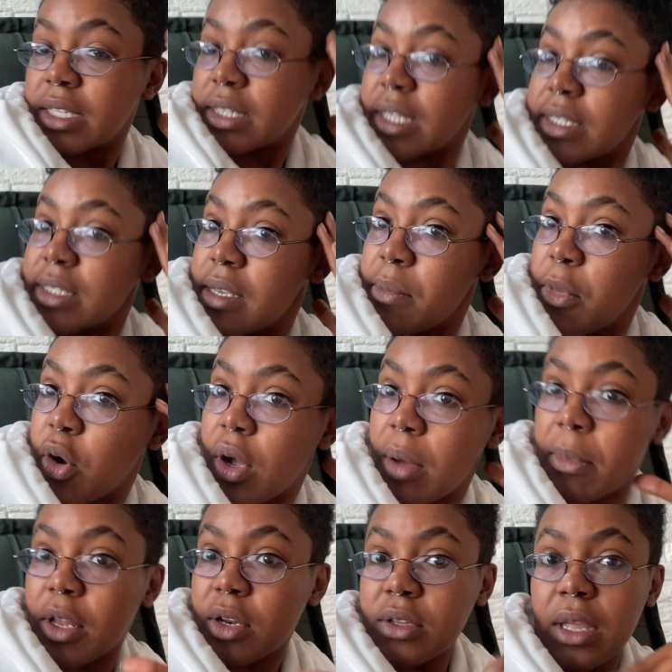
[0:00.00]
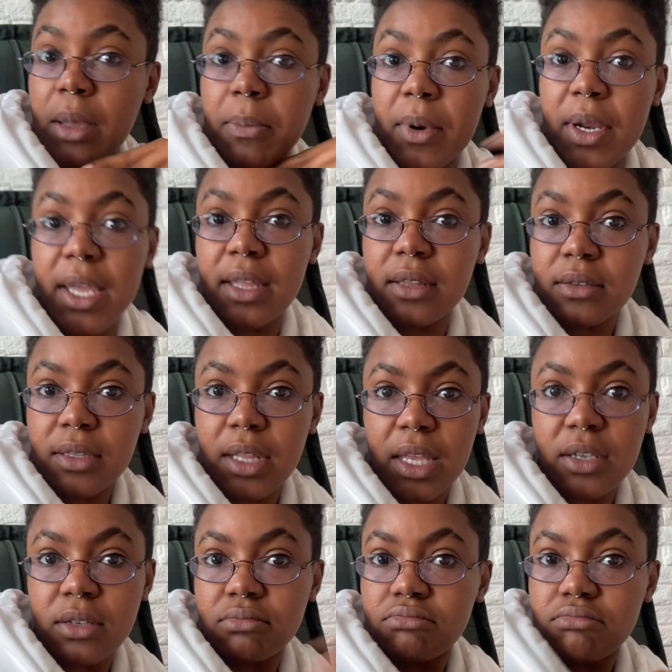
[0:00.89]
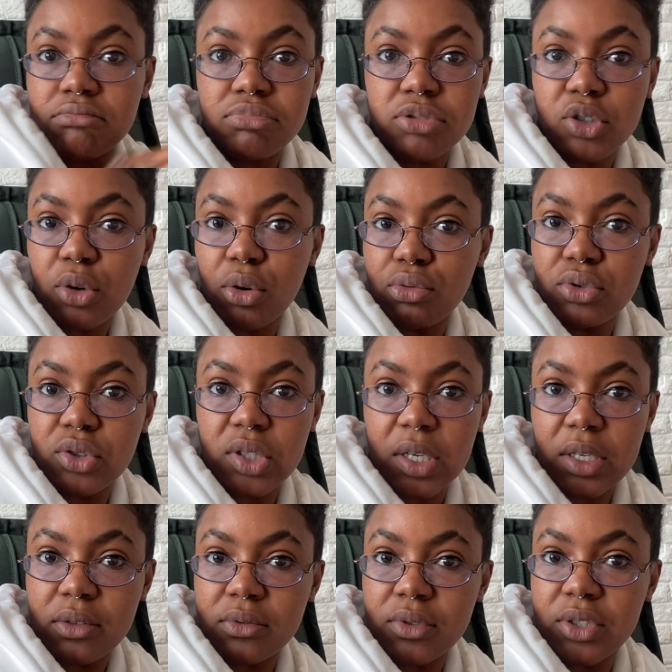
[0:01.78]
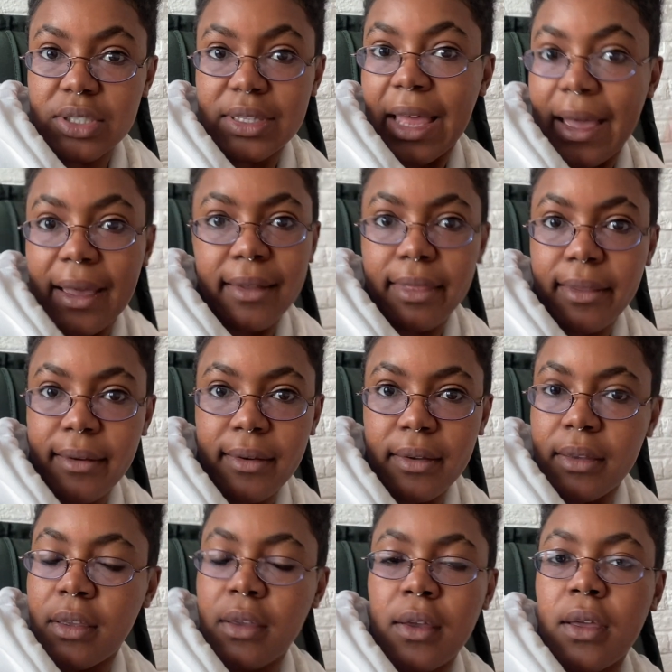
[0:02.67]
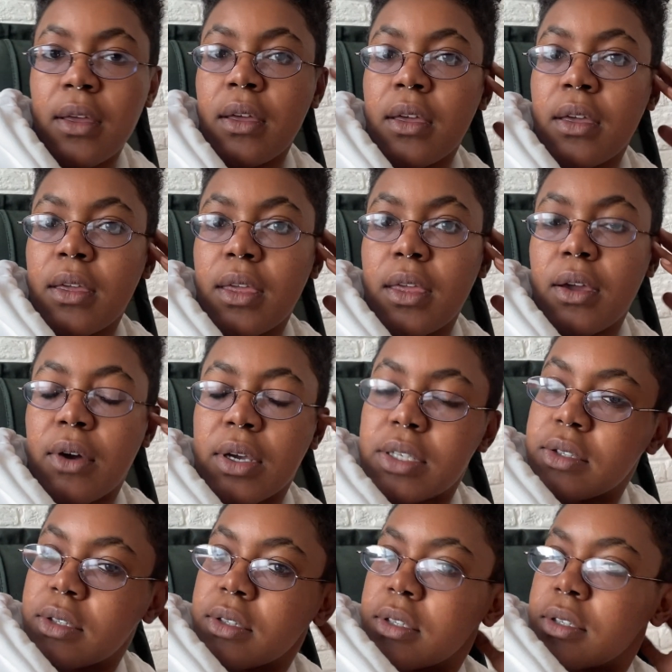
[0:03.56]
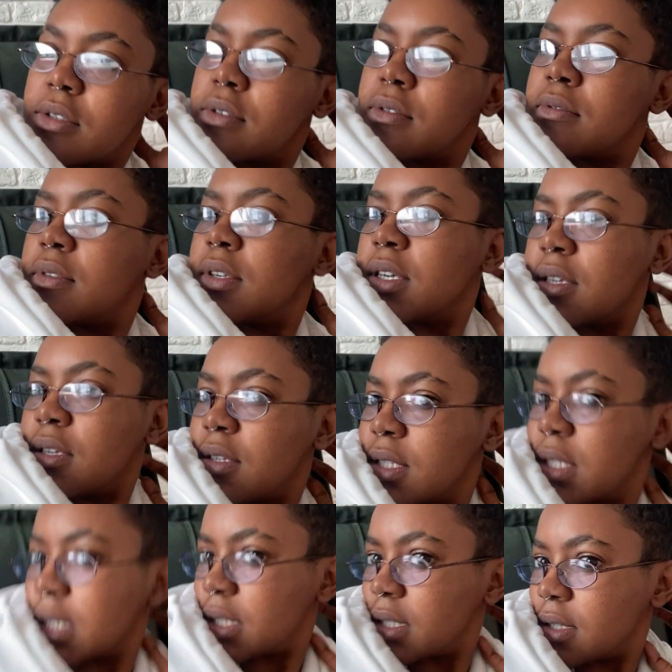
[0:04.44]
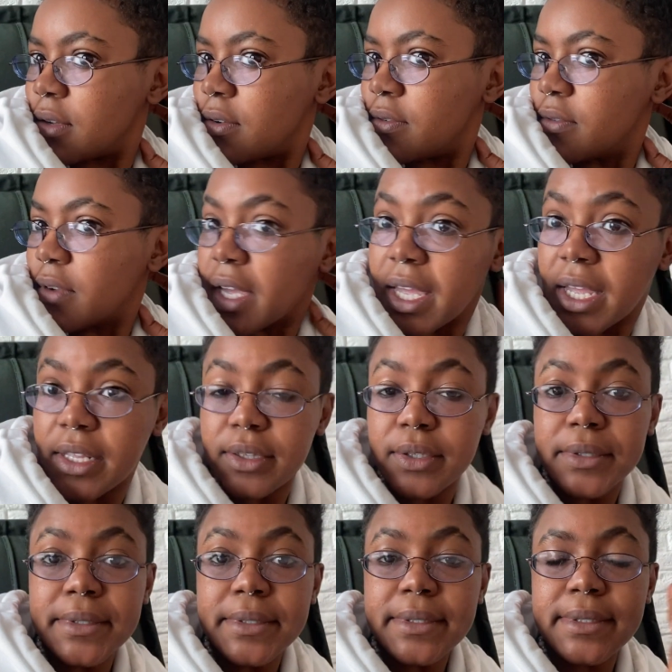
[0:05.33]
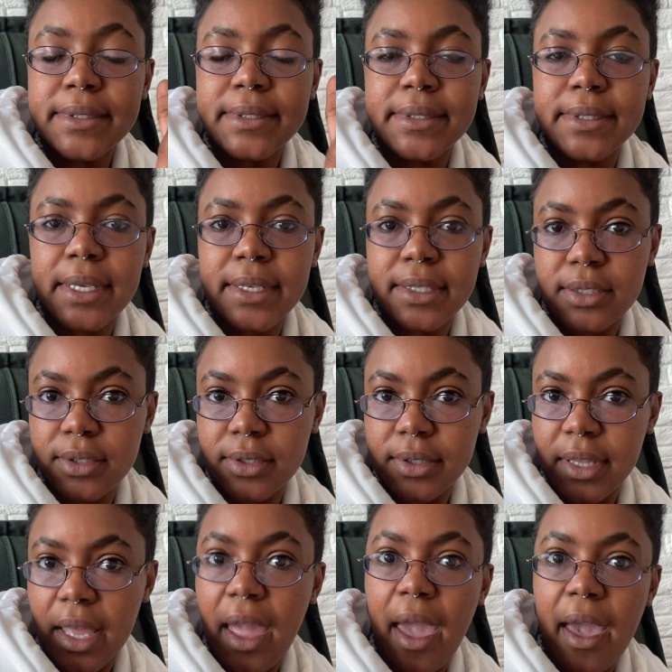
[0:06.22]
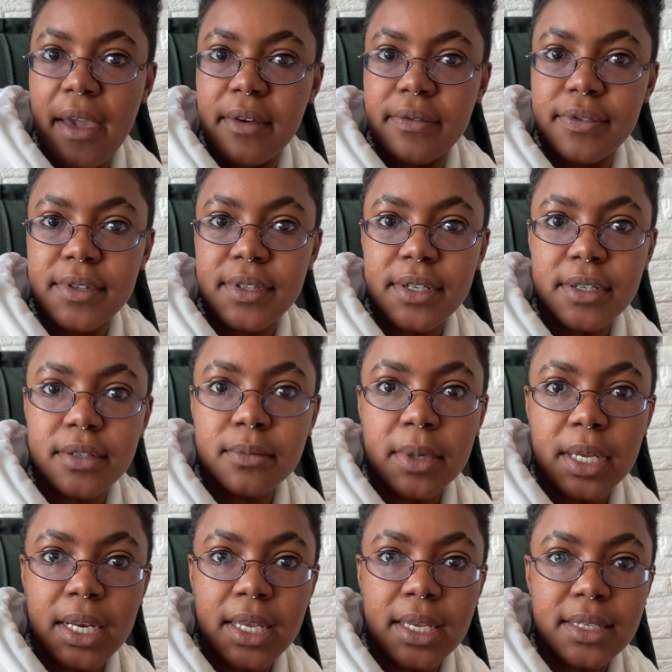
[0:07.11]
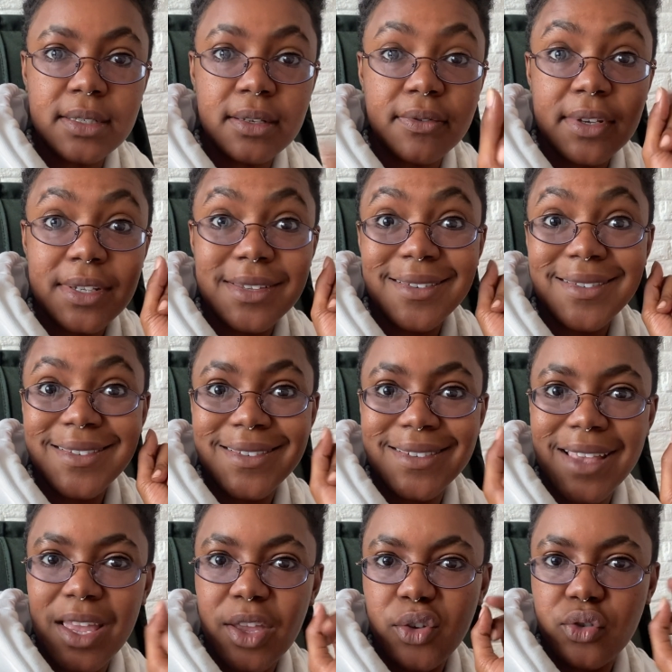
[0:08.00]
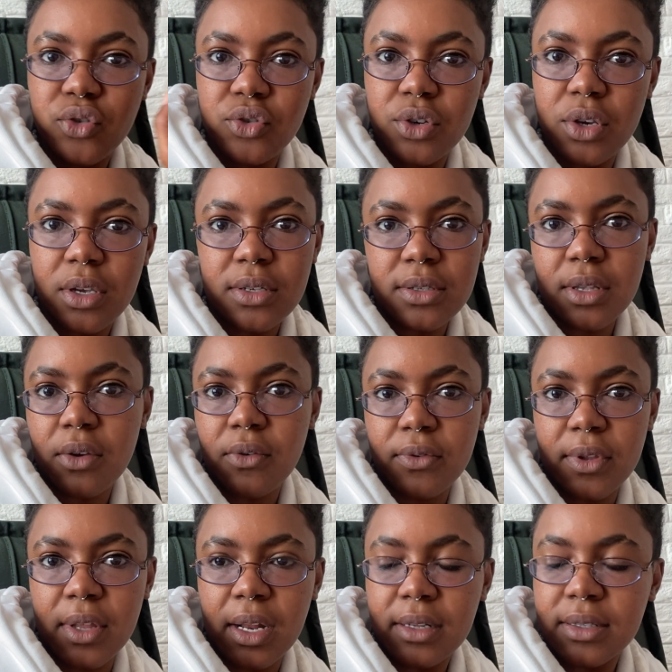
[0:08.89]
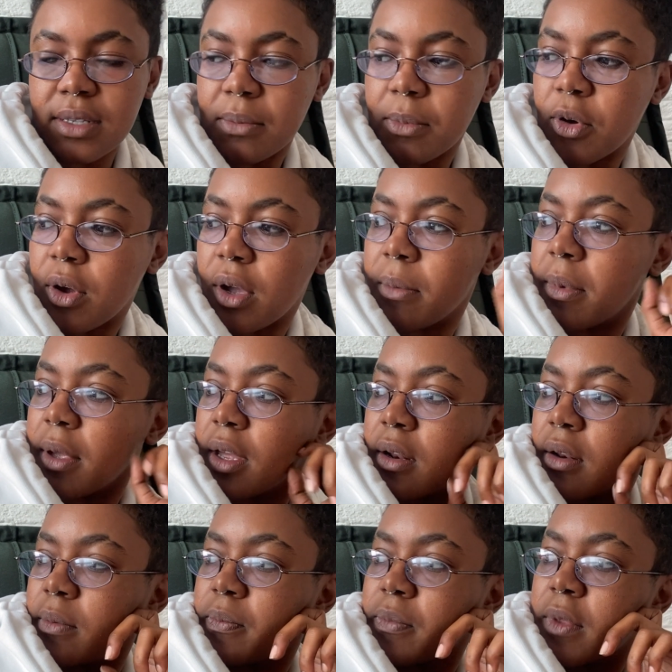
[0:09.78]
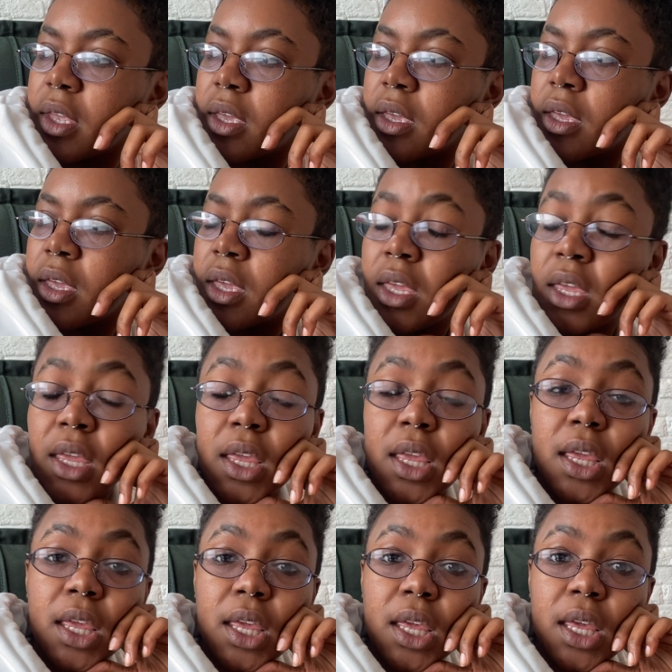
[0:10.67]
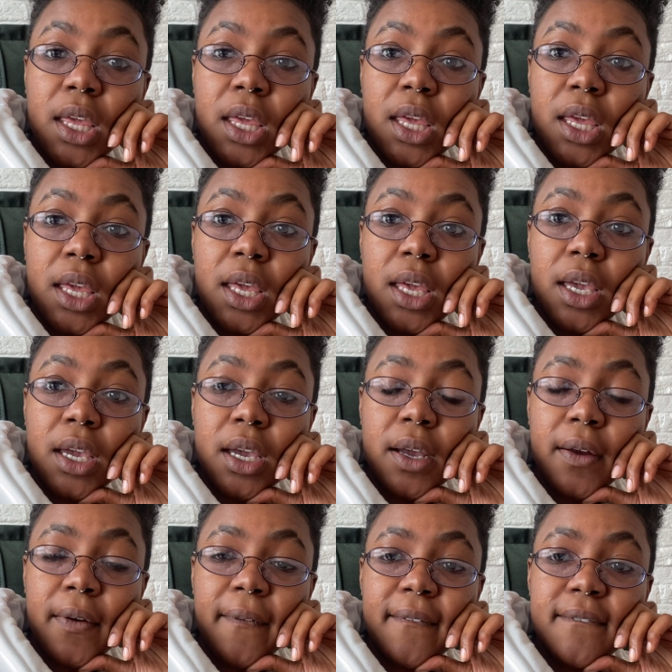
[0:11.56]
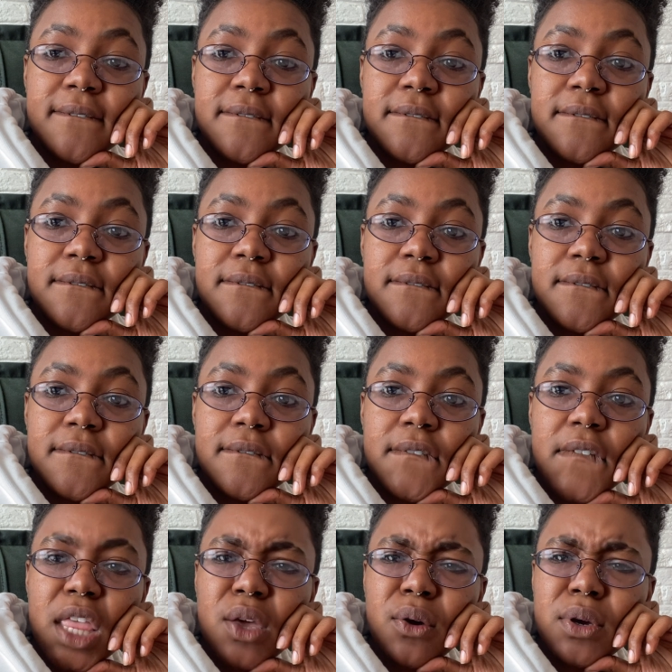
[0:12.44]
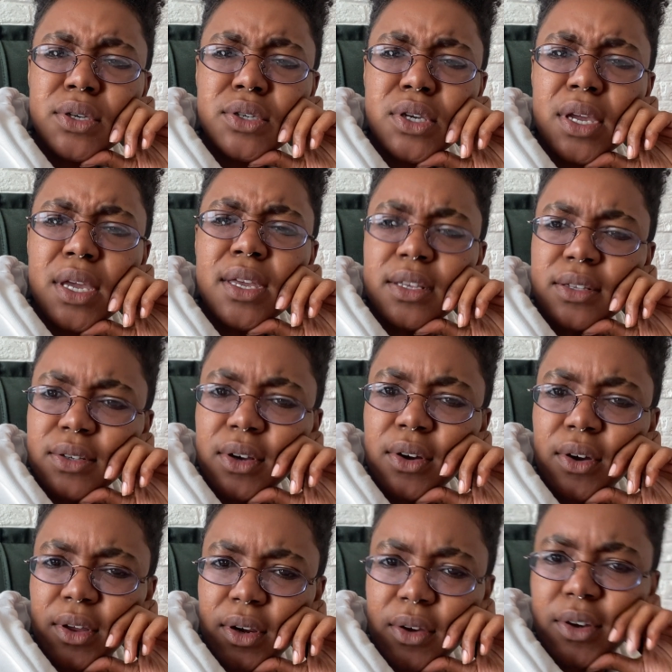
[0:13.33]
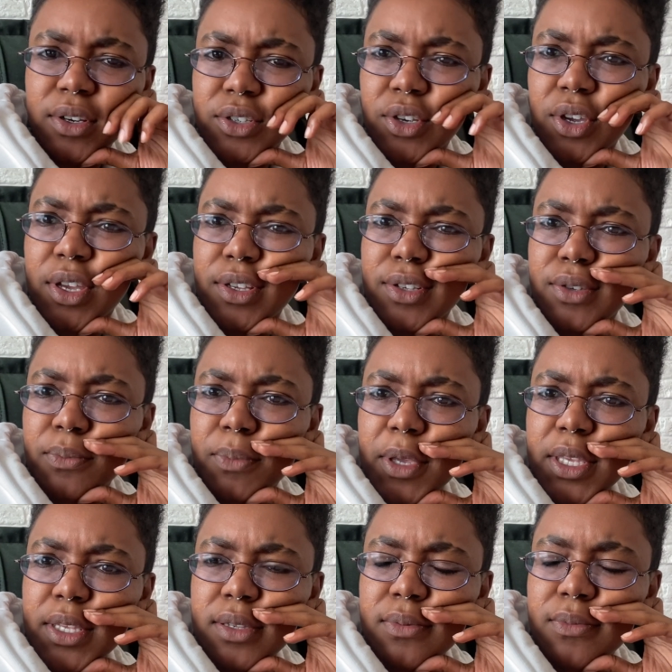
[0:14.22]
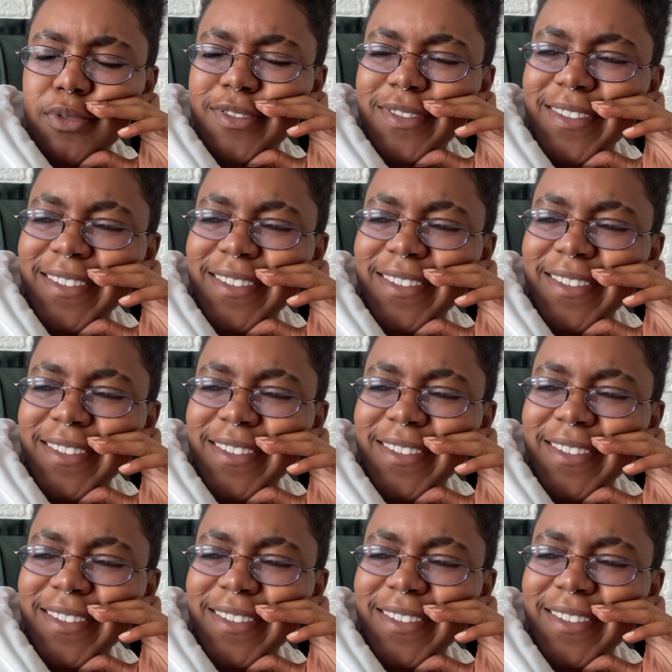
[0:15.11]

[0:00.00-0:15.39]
Tá assim, meu cabelo tá pleno, tá com cheiro de nada. E com essa textura aqui que vocês estão vendo, sexto day after, beleza? Fazem seis dias que eu finalizei meu cabelo. E eu acho que é isso agora, eu acho que é isso mesmo.